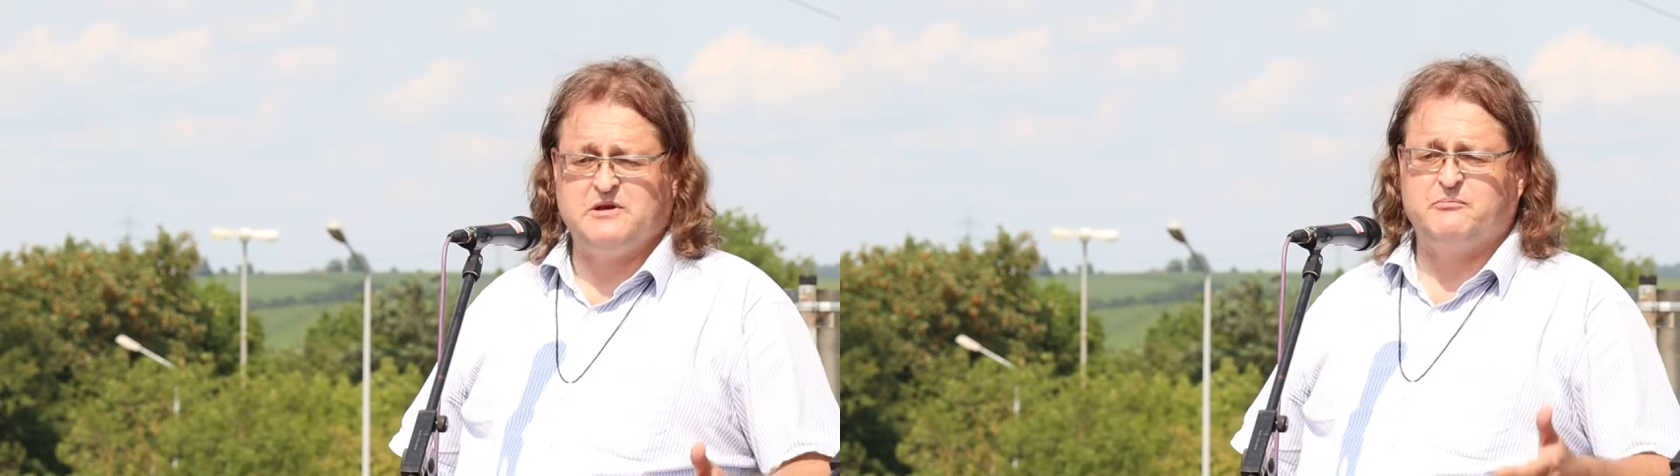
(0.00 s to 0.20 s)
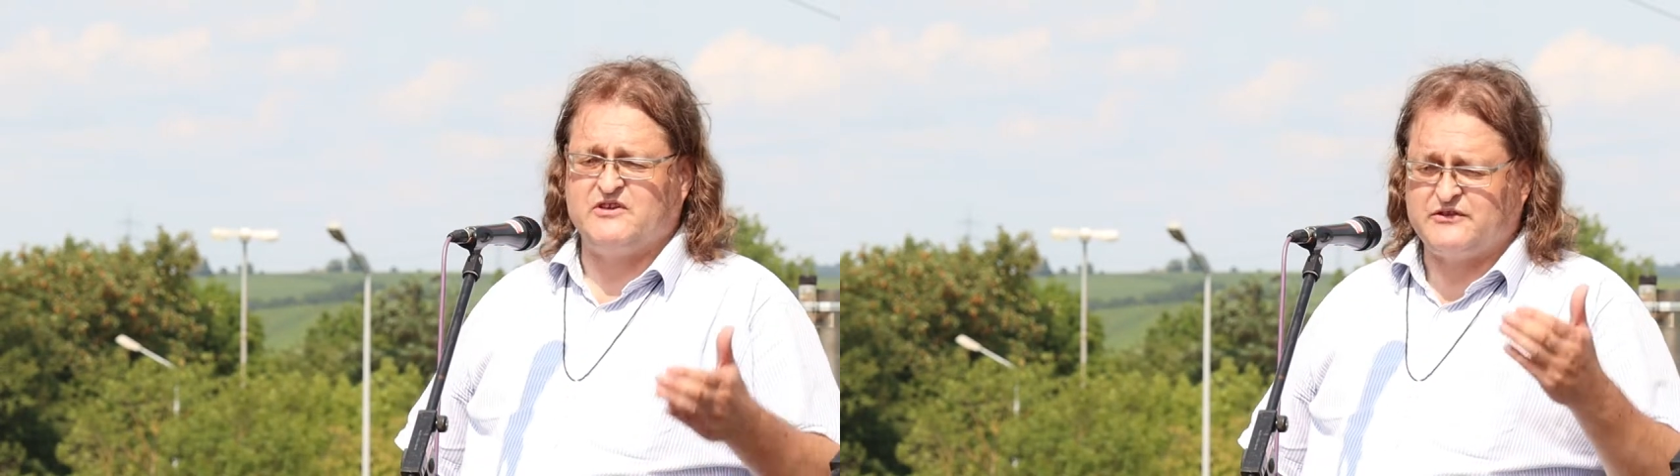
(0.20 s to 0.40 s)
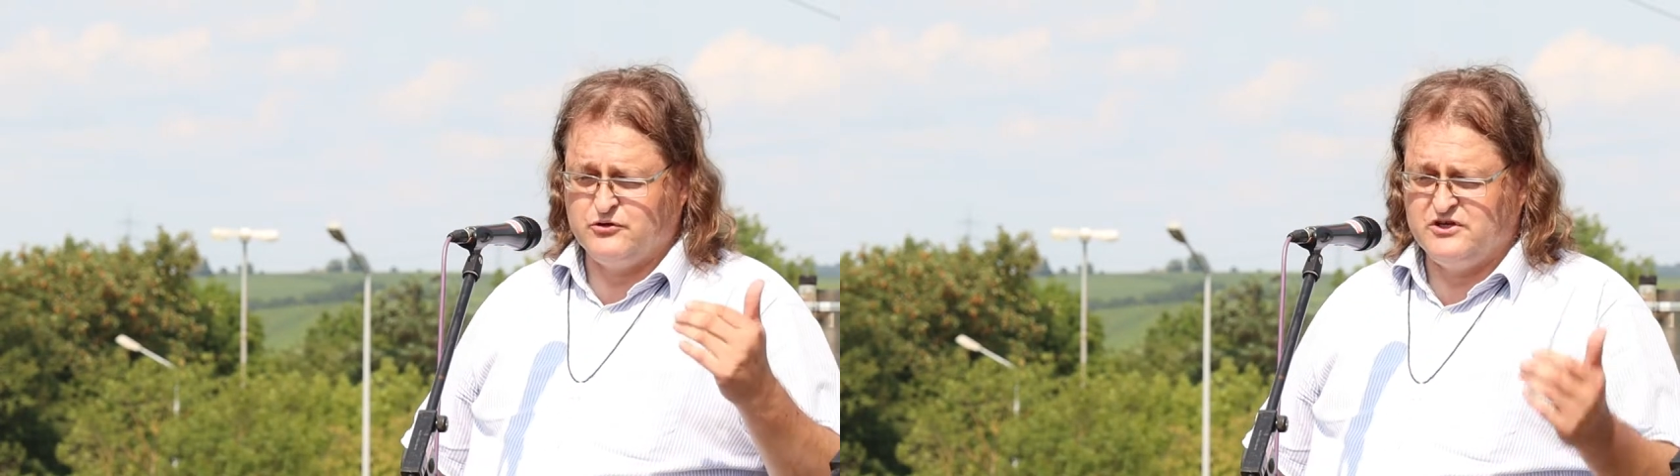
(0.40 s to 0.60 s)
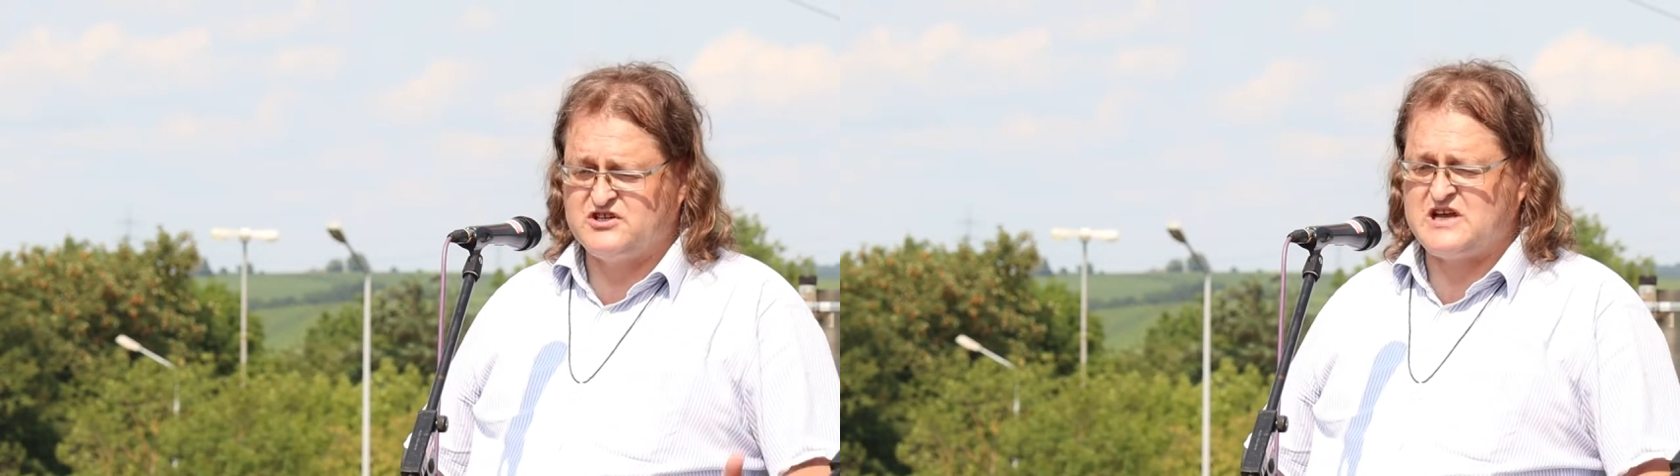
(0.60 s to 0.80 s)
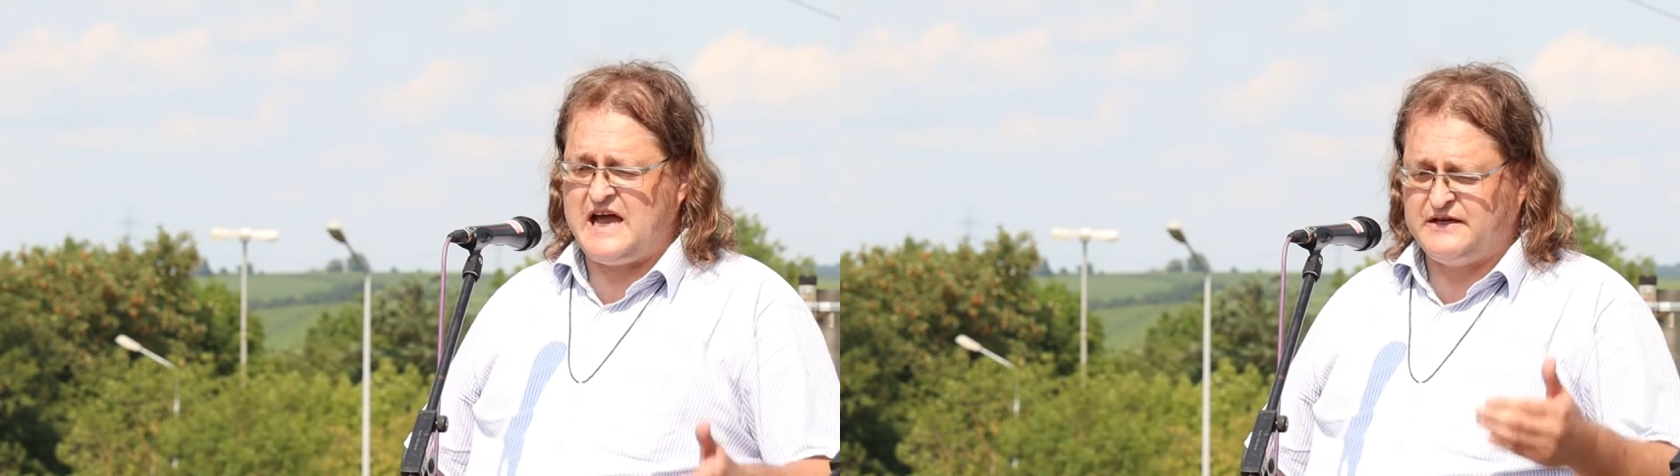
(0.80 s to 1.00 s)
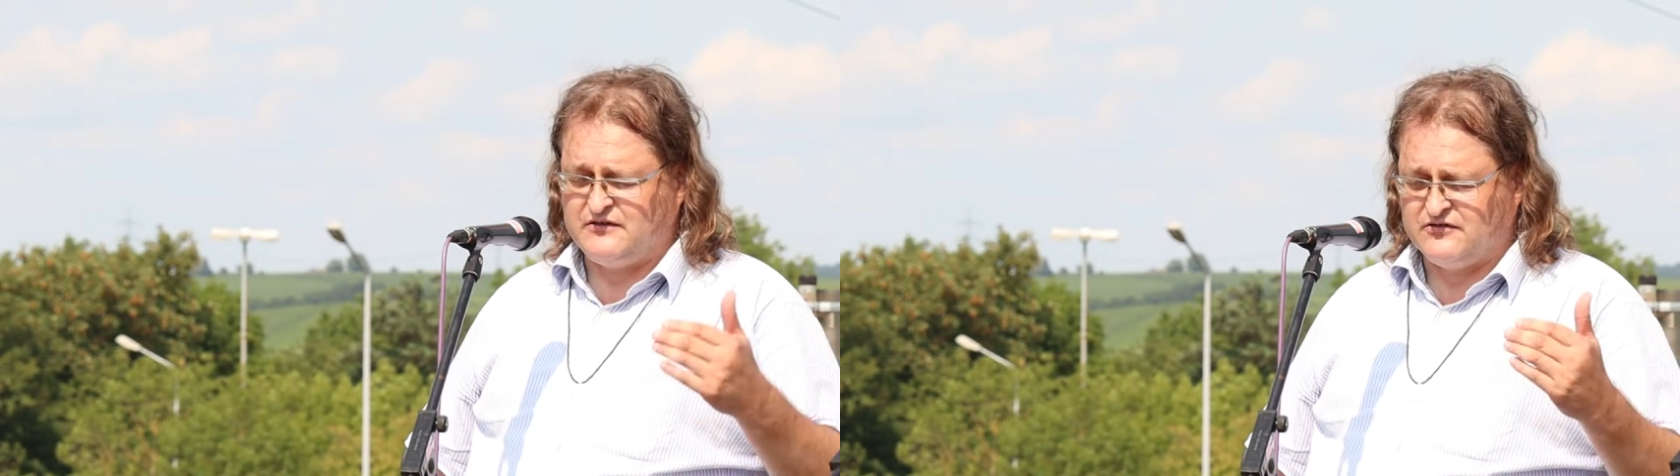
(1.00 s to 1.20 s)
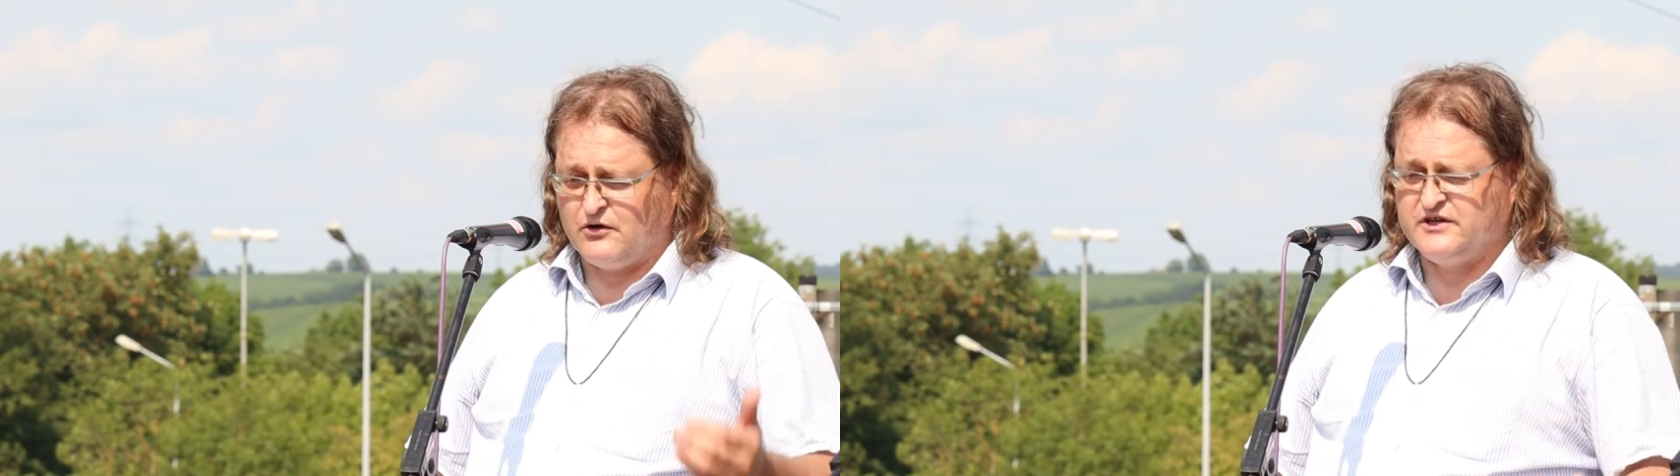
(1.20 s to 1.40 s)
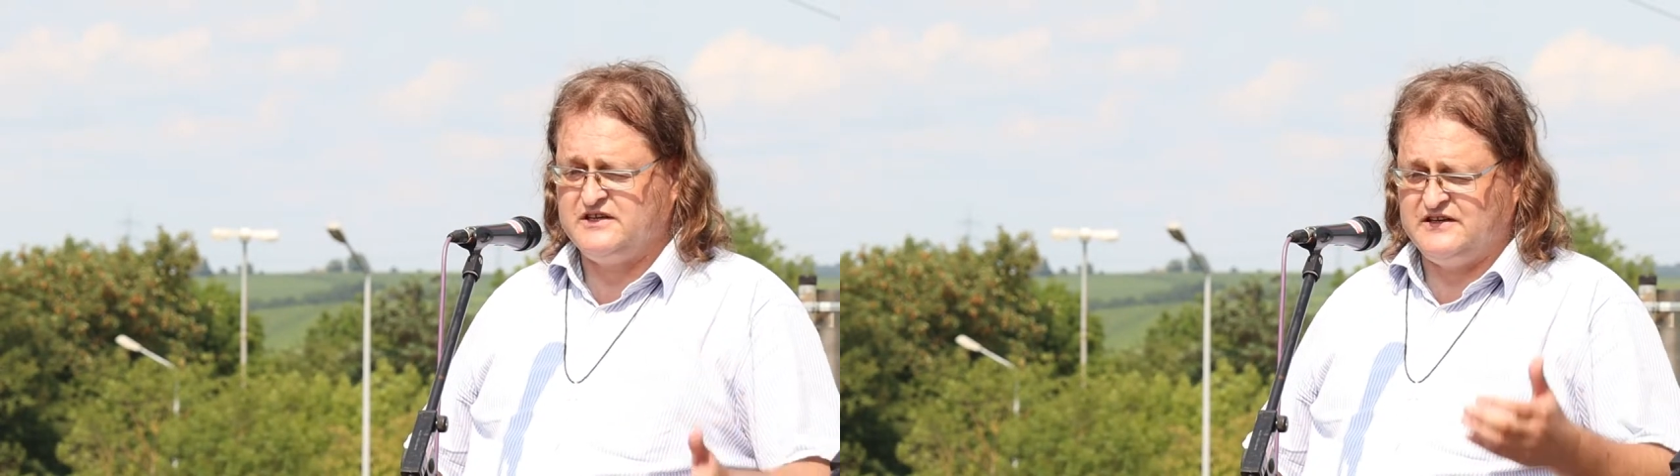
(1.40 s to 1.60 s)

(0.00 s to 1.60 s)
gibt es natürlich keine Säue,